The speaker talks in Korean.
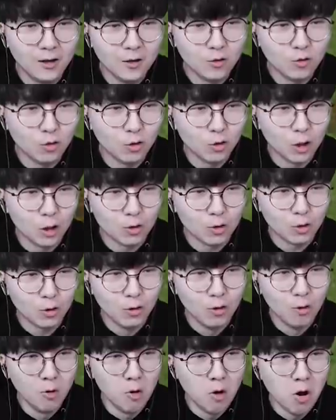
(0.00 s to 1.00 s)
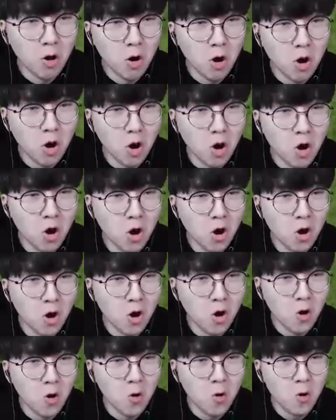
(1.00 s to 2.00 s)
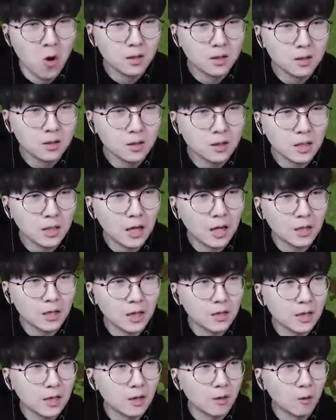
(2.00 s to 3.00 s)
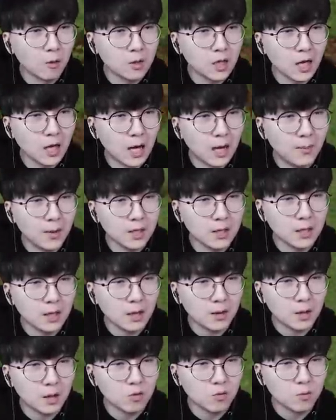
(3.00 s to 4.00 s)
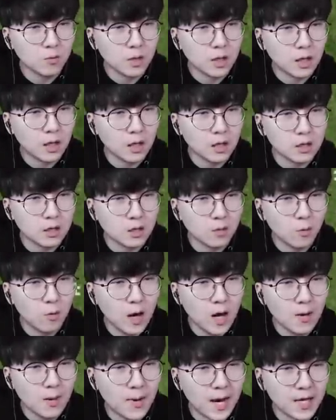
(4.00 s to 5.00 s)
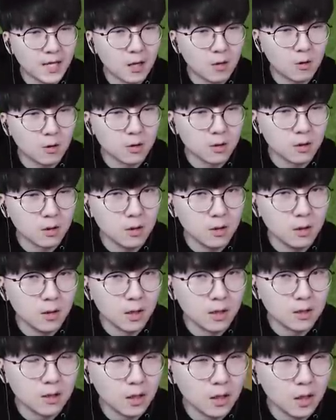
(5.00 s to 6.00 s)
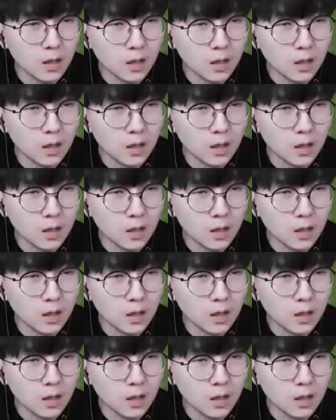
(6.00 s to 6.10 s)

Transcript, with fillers: 또당당 우후 야 얘네 어떻게 가만히 내게 둡니까 지금 화가 많이 났거든요 애들이